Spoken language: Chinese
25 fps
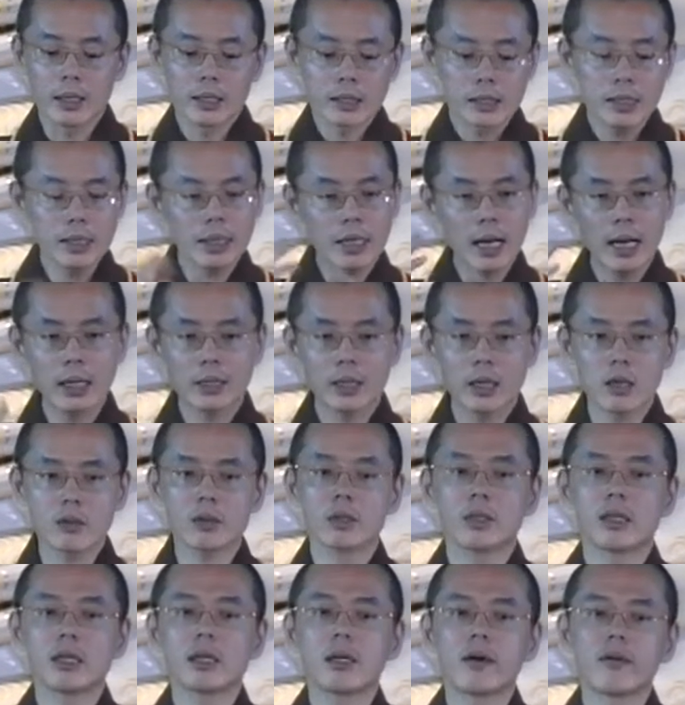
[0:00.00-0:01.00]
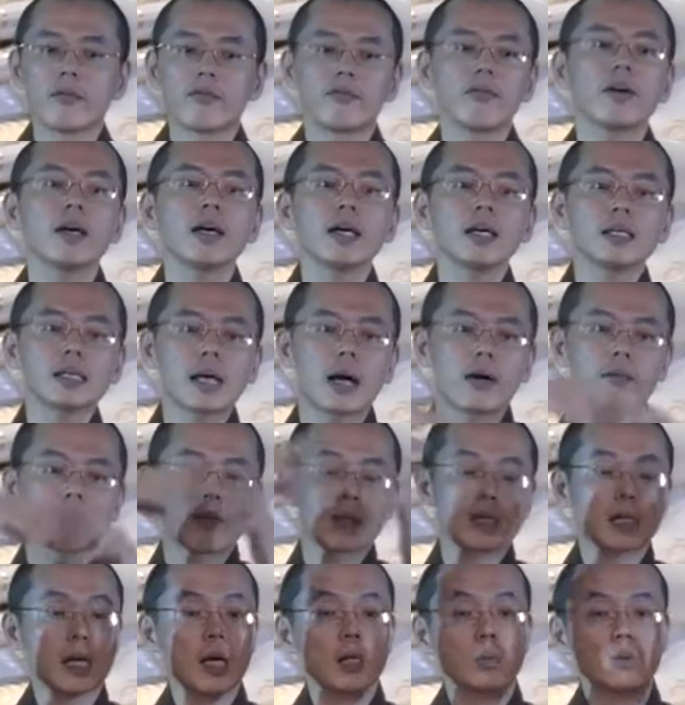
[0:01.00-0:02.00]
这看到是一个非常
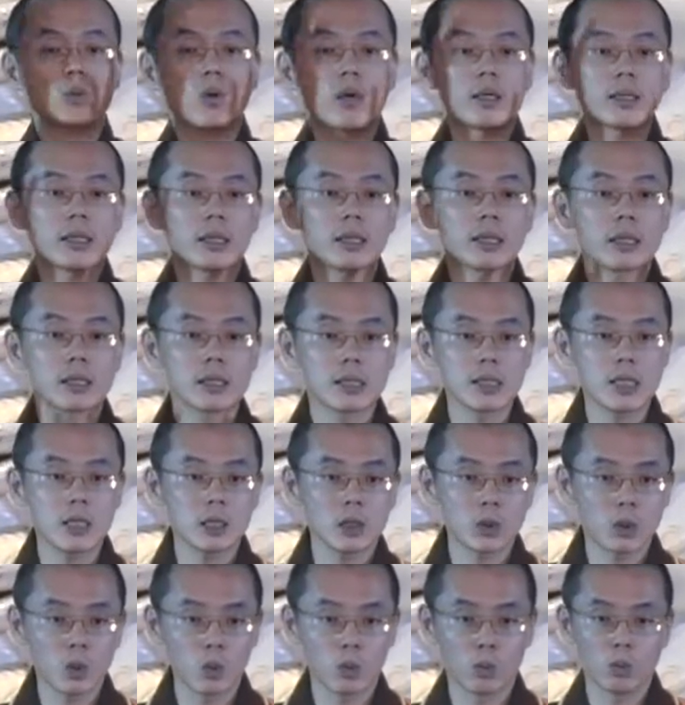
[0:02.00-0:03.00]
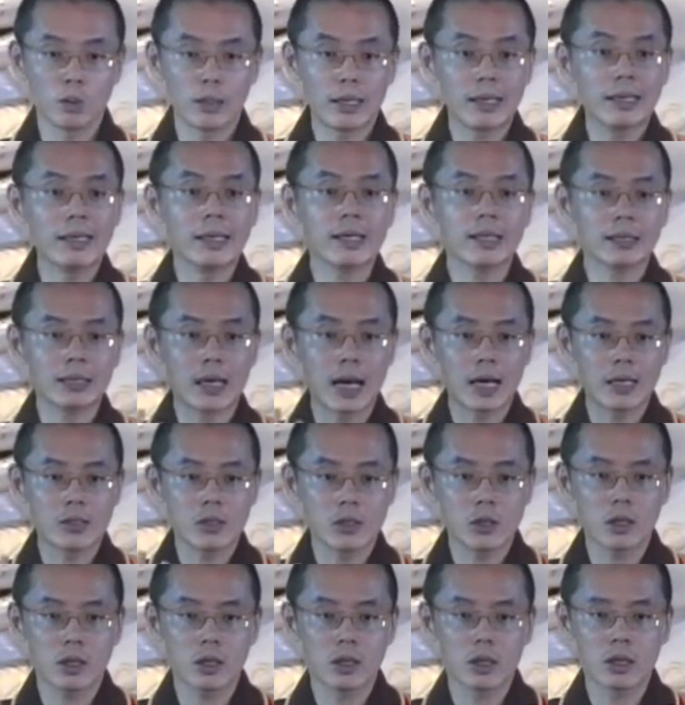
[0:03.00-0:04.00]
非常庄严的净土跟一个
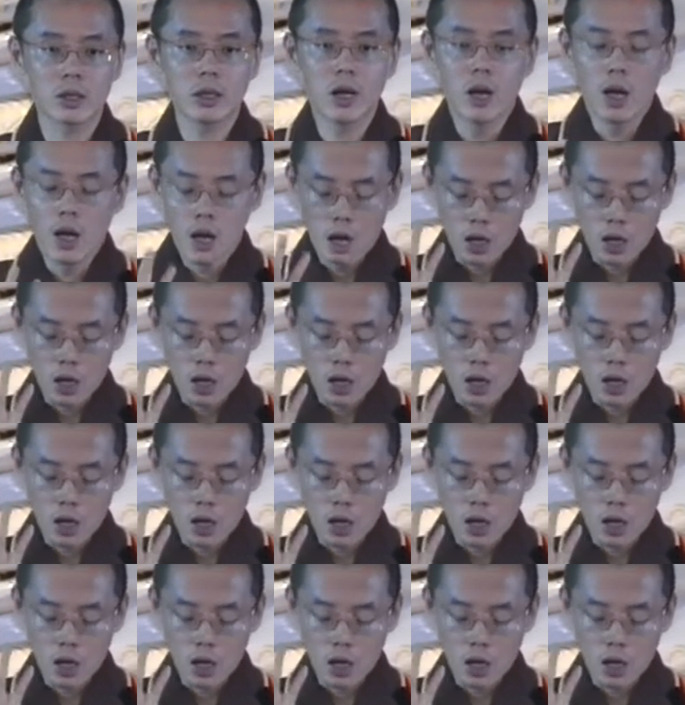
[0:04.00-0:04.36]
坛城，